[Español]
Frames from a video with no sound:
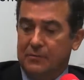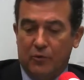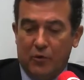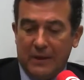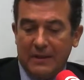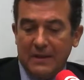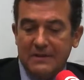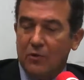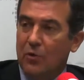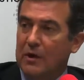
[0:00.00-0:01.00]
El punto de venta
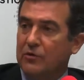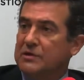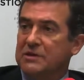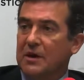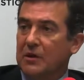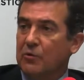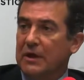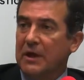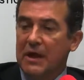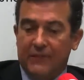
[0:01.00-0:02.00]
es el lugar donde se
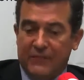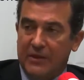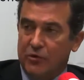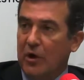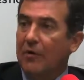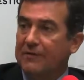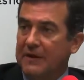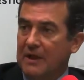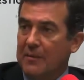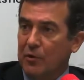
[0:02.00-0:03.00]
reúne tanto la
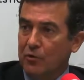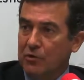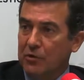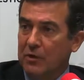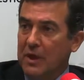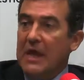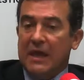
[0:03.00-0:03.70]
oferta de producto